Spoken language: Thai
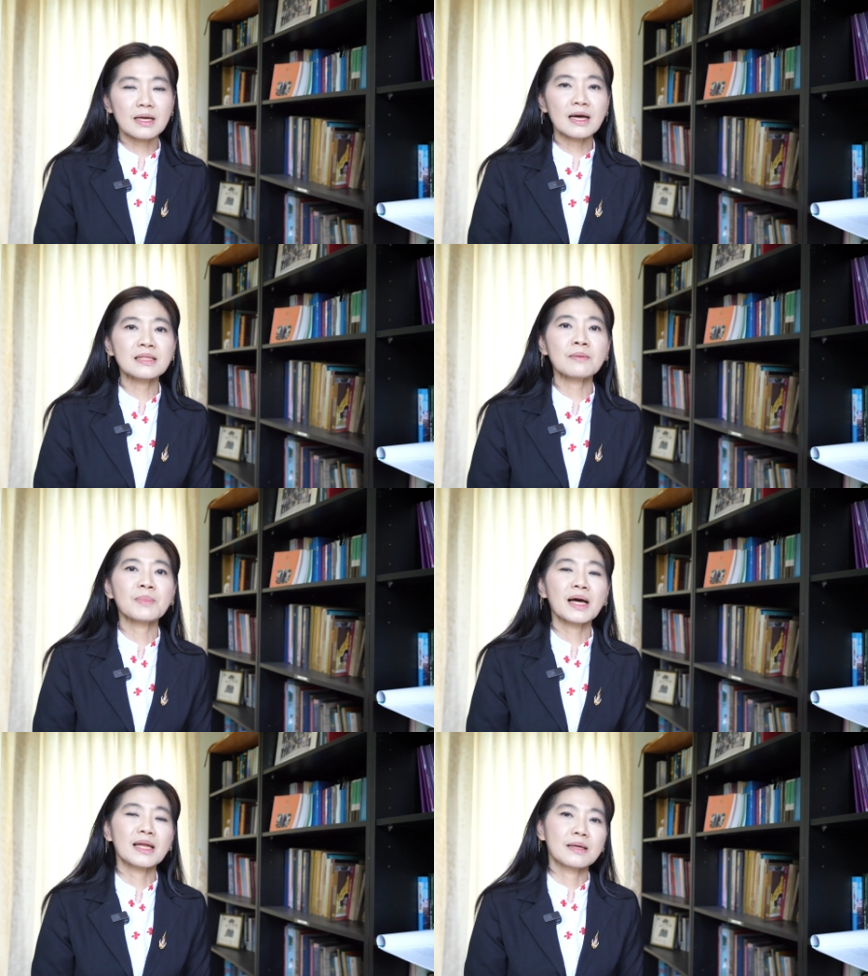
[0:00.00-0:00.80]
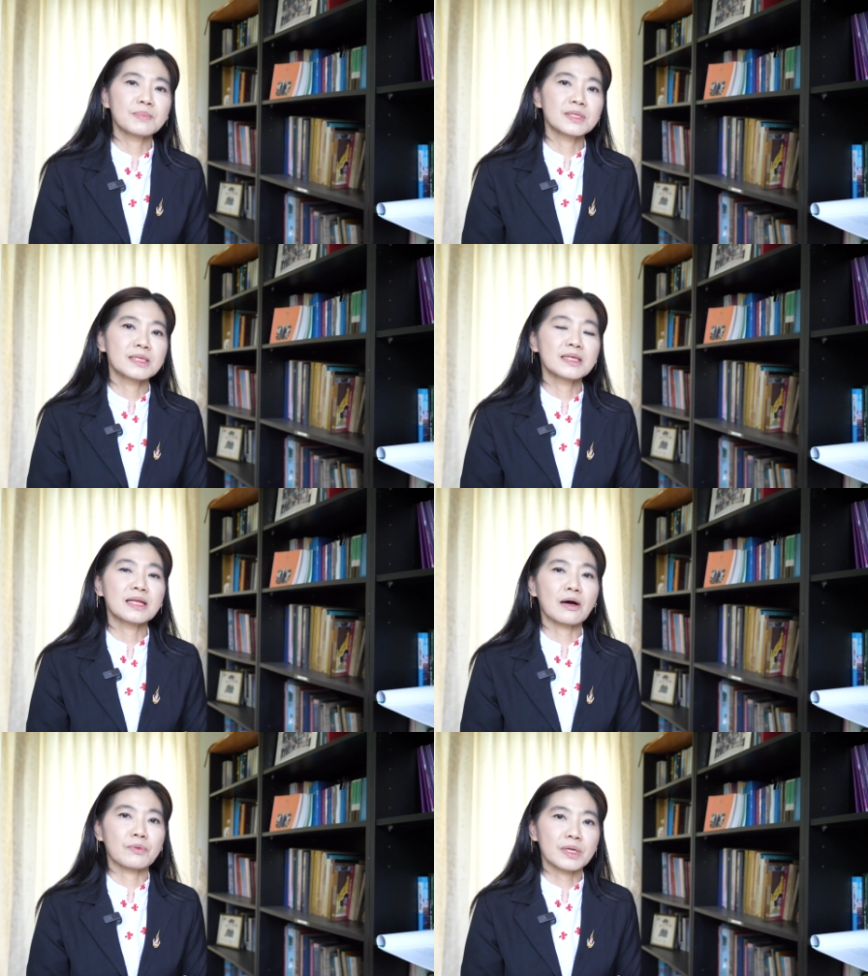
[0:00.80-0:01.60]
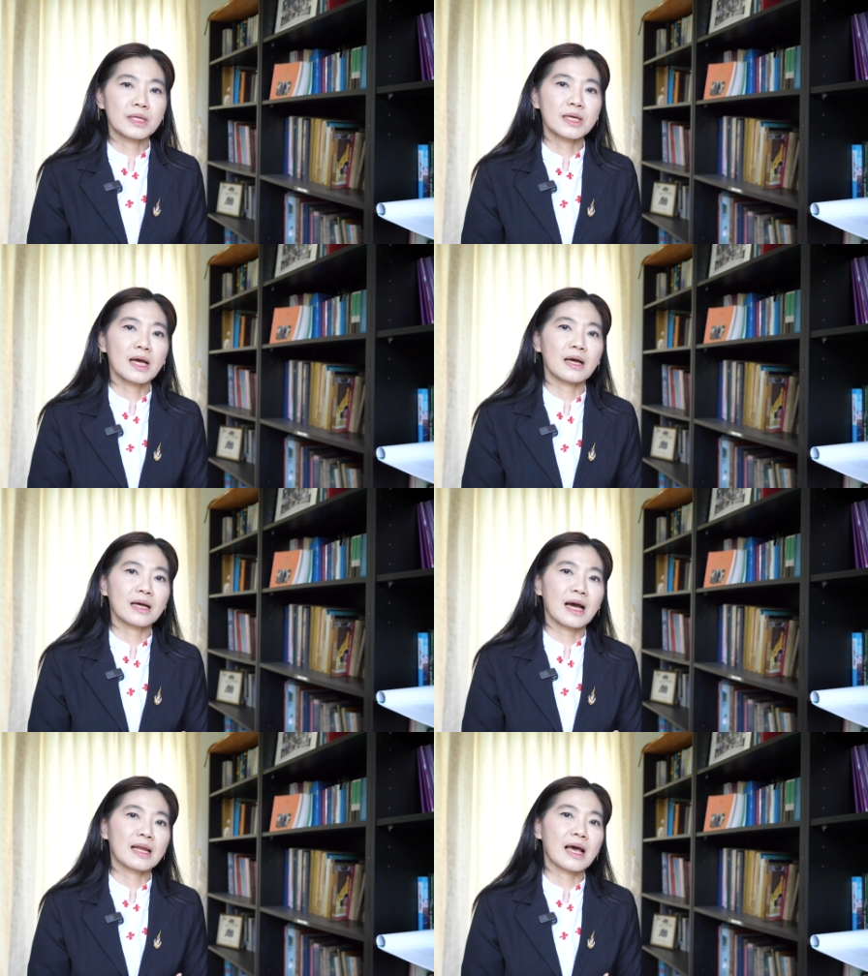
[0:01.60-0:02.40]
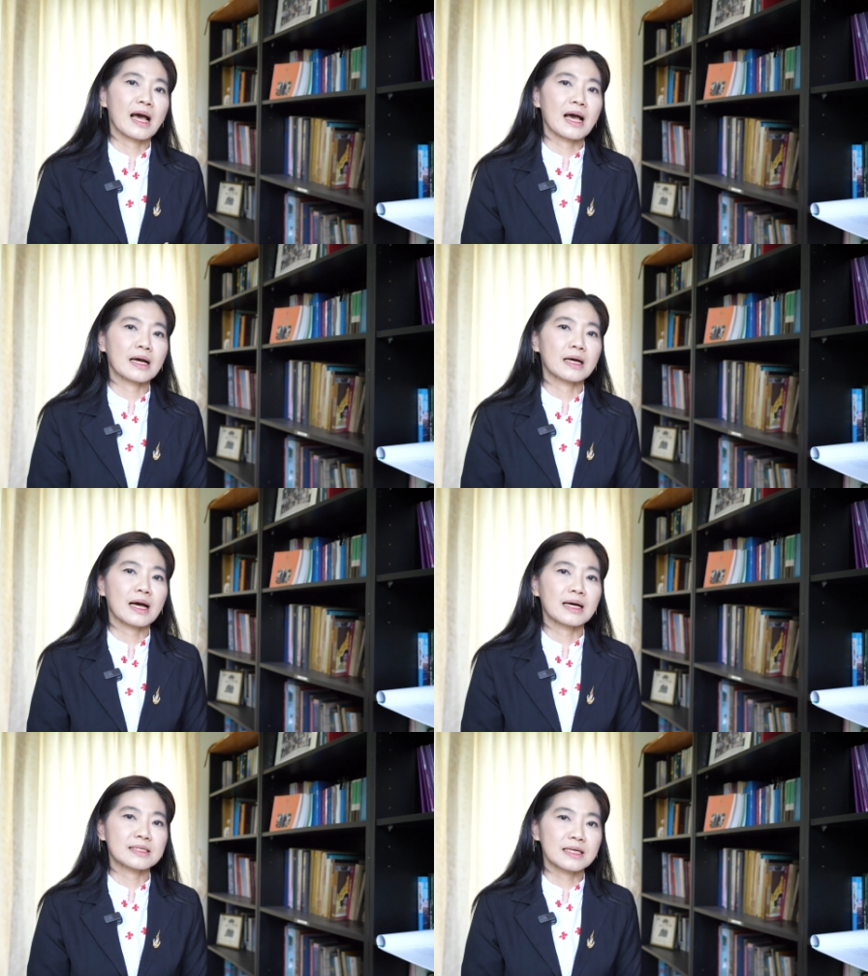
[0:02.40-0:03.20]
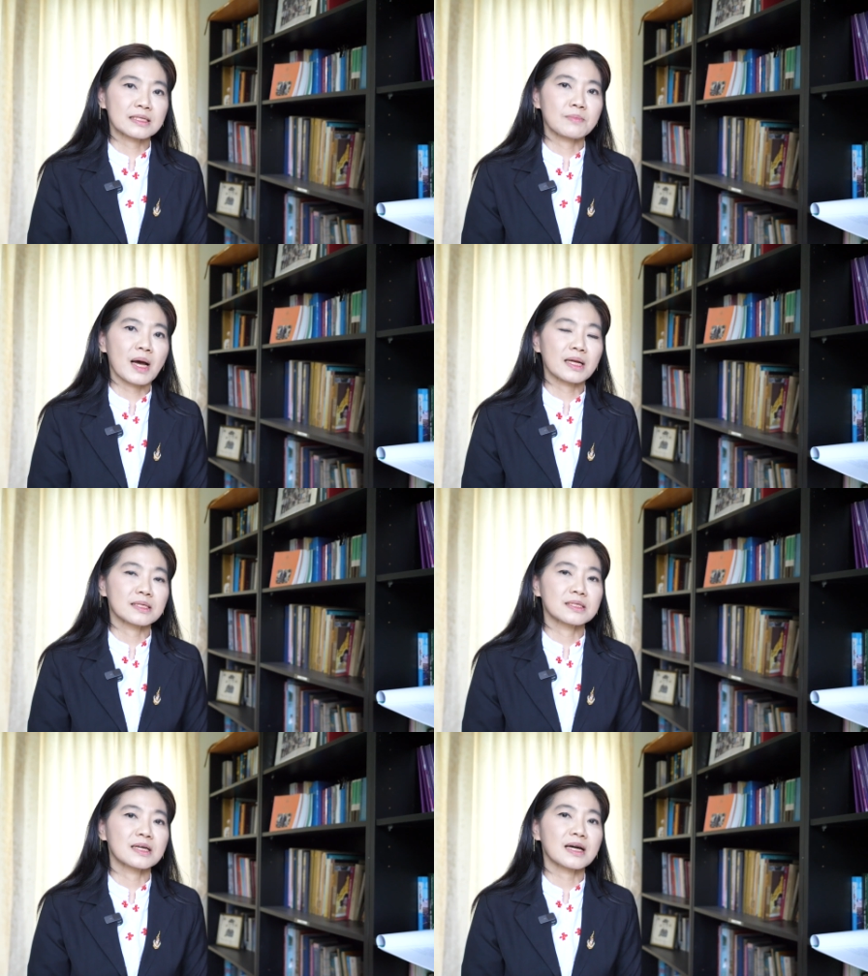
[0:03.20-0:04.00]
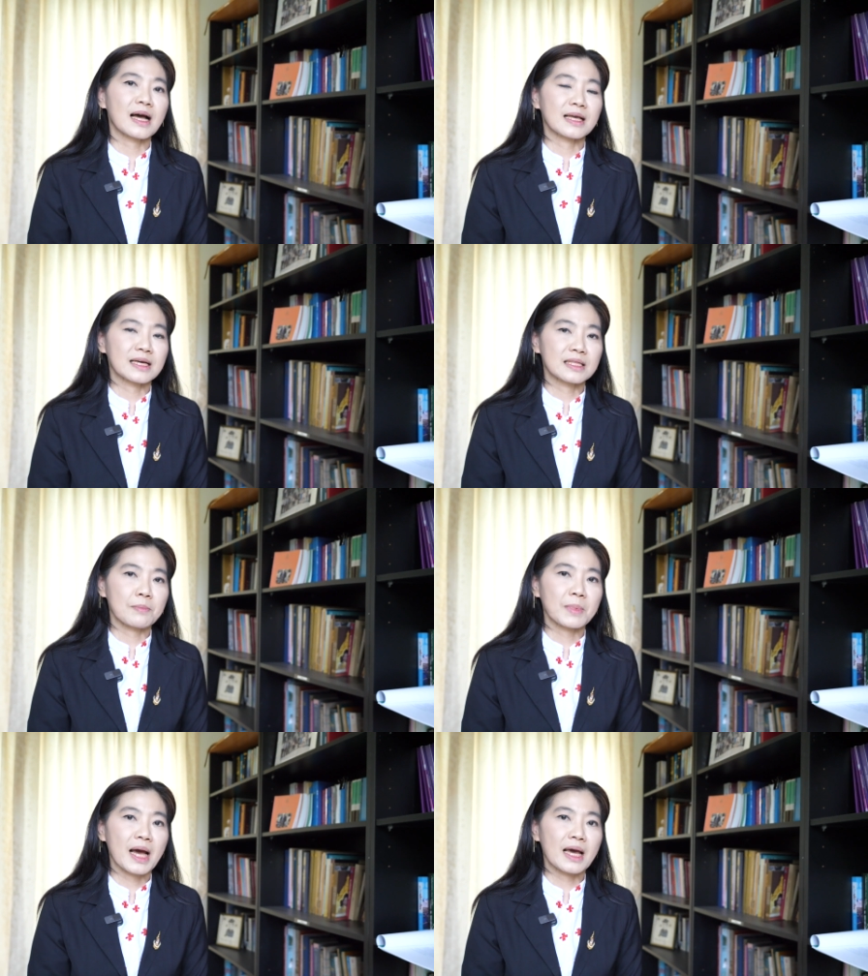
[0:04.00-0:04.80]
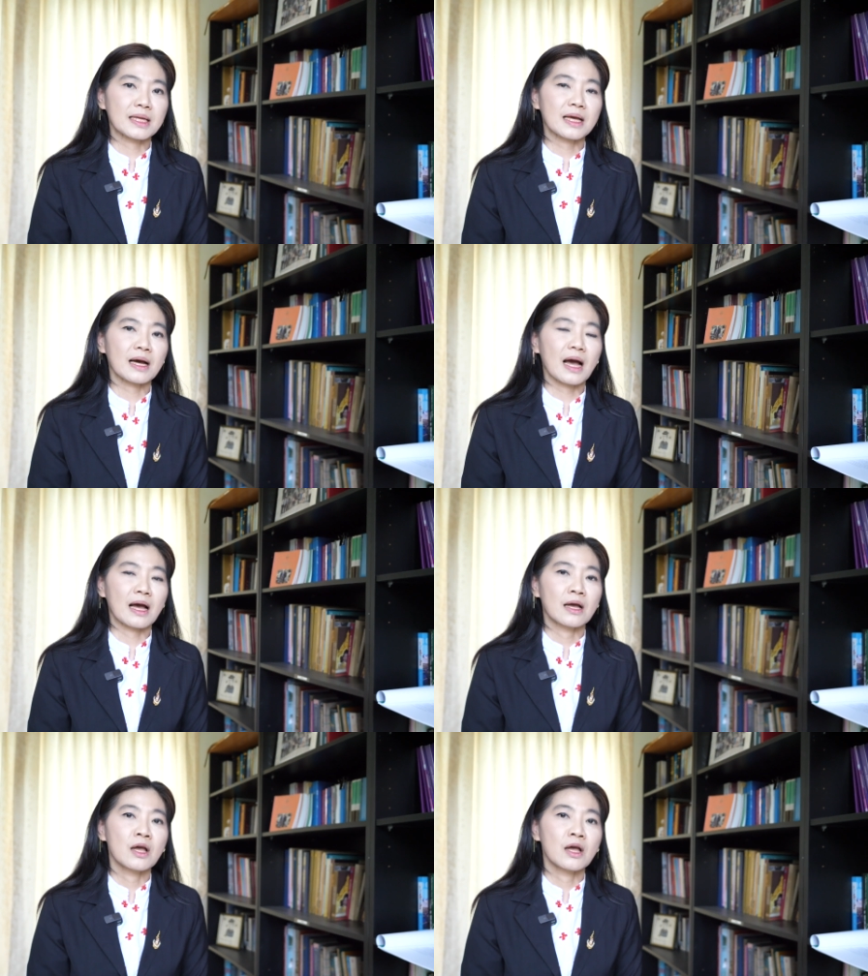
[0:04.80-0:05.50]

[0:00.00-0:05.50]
การทำงานในพื้นที่เหล่านี้เนี่ย การหาอาสาสมัครหรือเครือข่ายการทำงานเนี่ยค่ะ